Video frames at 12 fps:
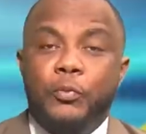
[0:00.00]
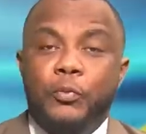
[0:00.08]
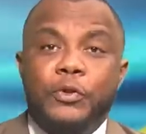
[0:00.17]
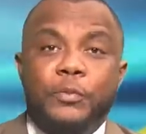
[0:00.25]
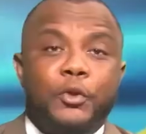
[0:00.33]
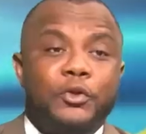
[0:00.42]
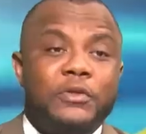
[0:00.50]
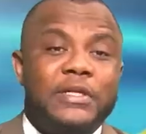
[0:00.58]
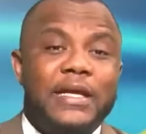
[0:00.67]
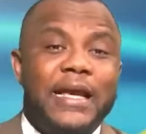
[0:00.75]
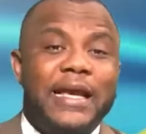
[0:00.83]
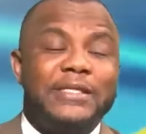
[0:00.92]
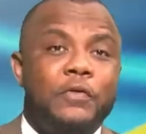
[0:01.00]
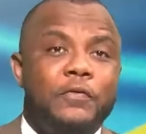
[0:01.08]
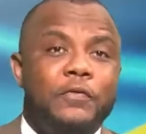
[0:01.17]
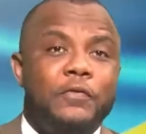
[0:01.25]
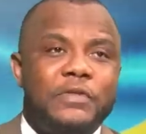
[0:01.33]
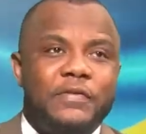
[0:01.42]
le plus important c'est
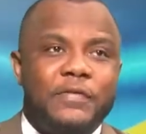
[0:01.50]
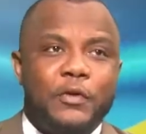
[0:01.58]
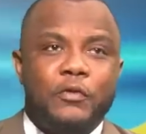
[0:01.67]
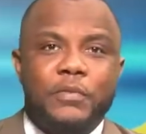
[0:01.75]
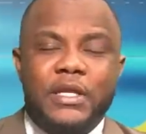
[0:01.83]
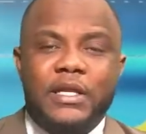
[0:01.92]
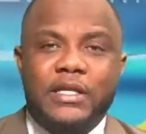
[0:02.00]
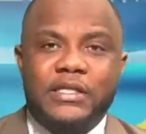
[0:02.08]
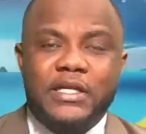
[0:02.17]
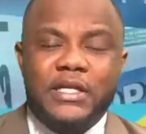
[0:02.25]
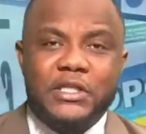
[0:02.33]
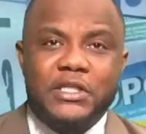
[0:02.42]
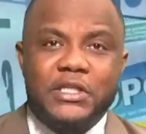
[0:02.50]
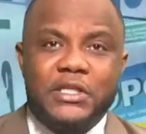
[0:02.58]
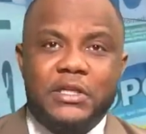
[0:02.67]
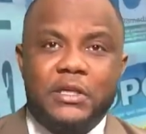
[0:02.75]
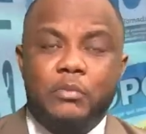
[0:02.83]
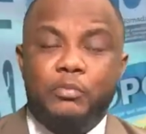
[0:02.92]
est-ce que vous avez combiné les
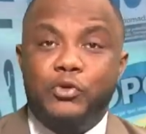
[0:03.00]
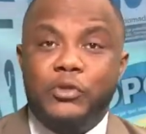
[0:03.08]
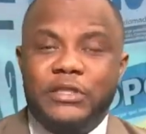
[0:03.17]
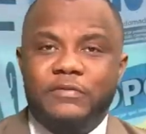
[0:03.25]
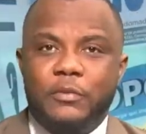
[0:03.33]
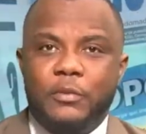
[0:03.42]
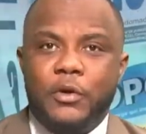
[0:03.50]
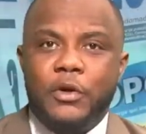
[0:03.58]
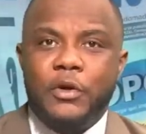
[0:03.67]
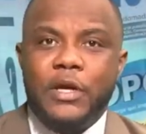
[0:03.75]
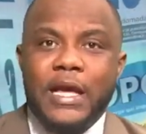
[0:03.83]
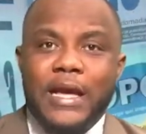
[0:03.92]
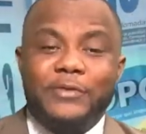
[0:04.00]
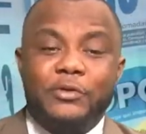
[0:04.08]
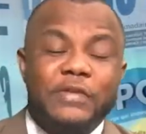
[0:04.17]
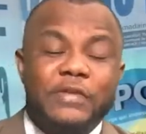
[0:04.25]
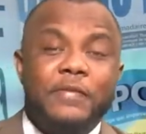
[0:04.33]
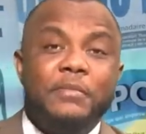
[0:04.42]
énergies positivement
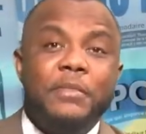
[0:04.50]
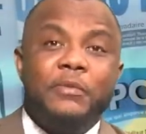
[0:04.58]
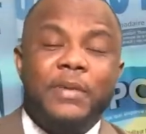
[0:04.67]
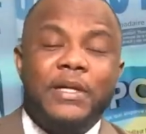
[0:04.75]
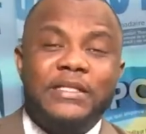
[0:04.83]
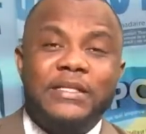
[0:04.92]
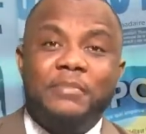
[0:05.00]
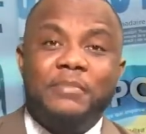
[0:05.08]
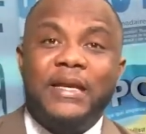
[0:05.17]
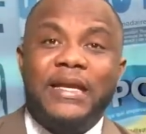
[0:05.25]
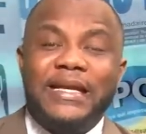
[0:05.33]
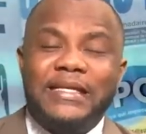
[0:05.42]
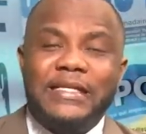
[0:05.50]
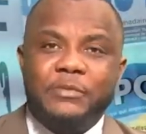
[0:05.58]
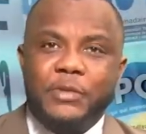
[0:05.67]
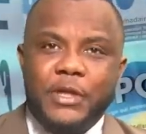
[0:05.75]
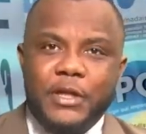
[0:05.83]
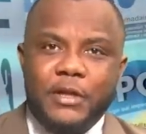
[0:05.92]
Est-ce que vous avez mis en place un
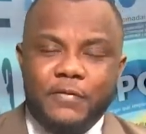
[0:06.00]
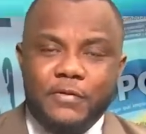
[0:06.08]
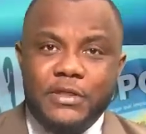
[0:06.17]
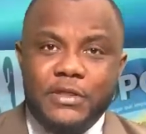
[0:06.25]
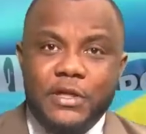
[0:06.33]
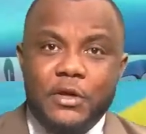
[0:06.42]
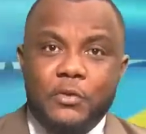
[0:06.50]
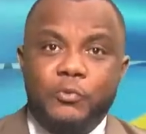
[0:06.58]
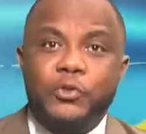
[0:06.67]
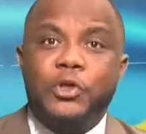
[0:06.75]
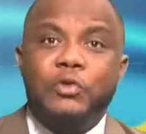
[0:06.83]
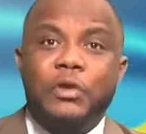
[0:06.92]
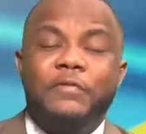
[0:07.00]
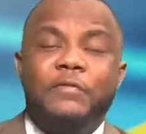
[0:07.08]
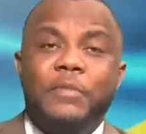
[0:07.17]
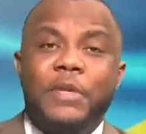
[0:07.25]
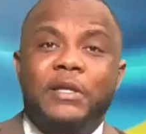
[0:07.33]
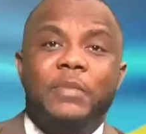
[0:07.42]
mécanisme de défense Puisque nous
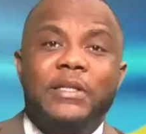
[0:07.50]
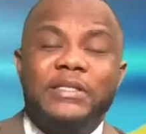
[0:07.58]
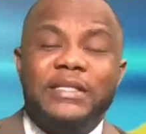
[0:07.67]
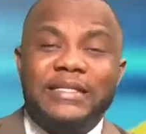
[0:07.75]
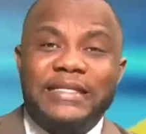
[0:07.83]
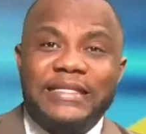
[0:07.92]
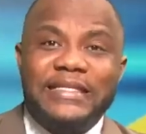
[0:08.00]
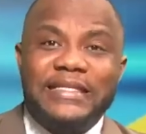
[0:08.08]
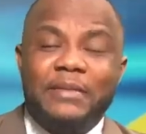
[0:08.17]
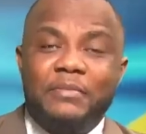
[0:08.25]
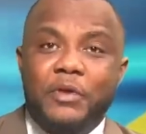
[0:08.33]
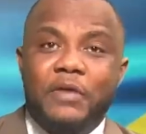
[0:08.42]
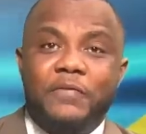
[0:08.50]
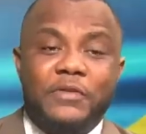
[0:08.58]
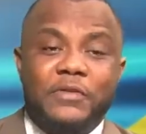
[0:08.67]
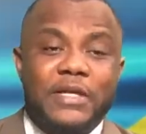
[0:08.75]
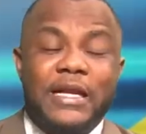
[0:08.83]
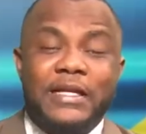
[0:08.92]
devons mettre en place un système de
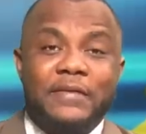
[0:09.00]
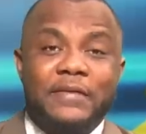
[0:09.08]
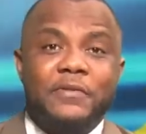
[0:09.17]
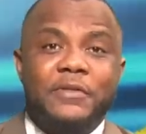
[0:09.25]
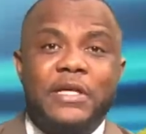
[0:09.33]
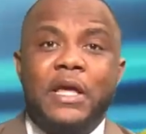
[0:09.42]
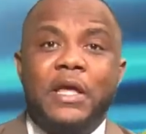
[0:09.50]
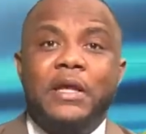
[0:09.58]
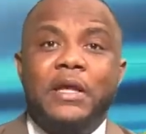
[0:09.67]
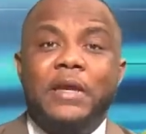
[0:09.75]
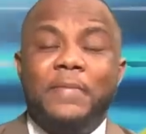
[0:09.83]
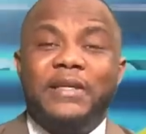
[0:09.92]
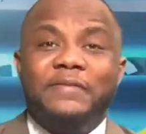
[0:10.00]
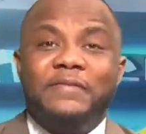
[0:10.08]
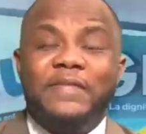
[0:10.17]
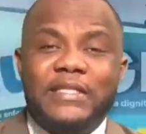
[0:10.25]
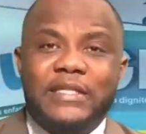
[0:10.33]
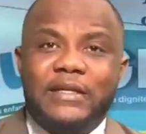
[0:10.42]
défense. Et la défense n'est pas
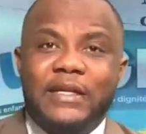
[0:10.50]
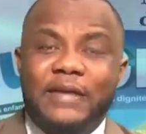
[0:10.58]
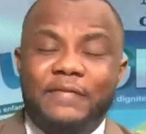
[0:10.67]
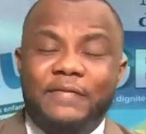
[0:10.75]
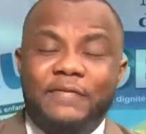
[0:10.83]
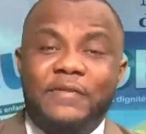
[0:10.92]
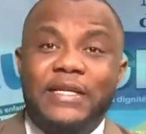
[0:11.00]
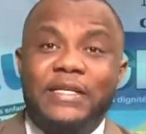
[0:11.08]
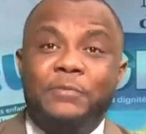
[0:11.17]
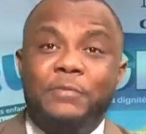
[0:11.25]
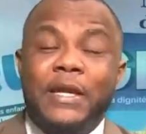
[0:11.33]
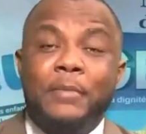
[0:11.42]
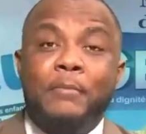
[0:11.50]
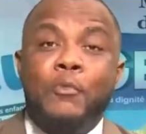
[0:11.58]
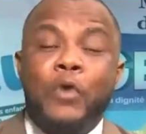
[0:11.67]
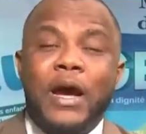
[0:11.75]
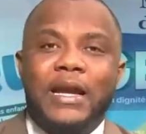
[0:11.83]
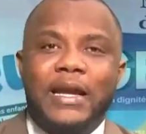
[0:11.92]
que physique, la défense elle est, est
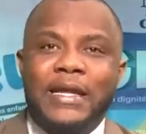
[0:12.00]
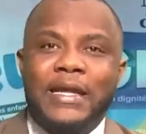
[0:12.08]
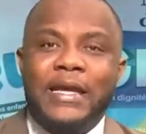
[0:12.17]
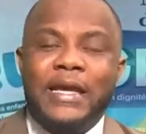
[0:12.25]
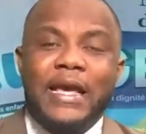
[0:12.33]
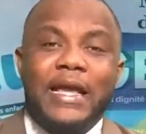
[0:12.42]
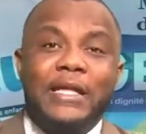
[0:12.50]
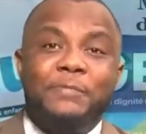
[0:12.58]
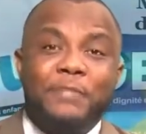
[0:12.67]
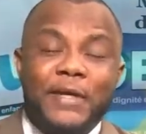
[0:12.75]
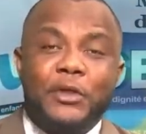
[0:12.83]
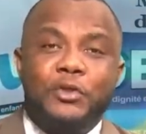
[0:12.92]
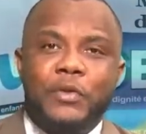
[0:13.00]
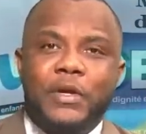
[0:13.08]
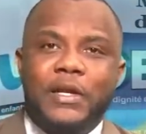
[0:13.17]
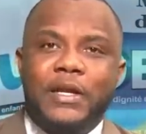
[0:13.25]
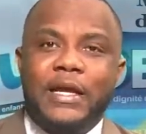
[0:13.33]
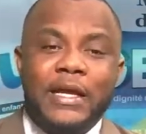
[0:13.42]
morale, elle est, elle est
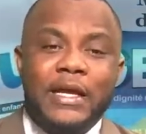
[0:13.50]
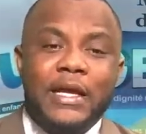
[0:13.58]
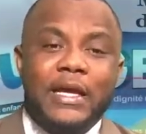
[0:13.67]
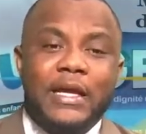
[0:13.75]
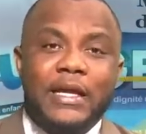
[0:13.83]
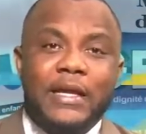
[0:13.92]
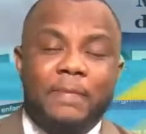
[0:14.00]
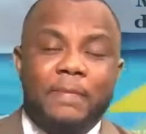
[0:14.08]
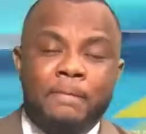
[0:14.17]
spirituelle, elle est, elle